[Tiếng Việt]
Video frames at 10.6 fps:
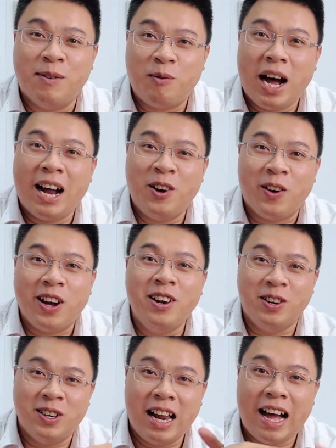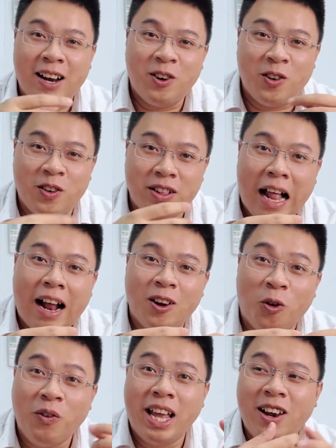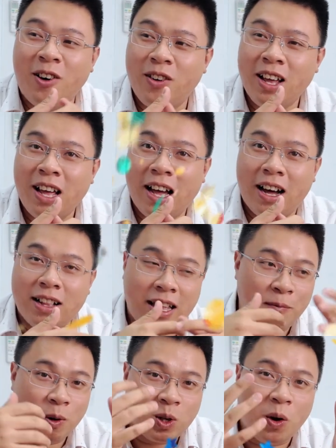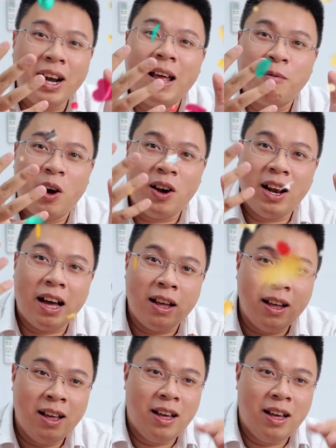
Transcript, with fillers: subscribe rồi cái lượng like rồi tăng đột biến luôn à, Thì một số anh em nói là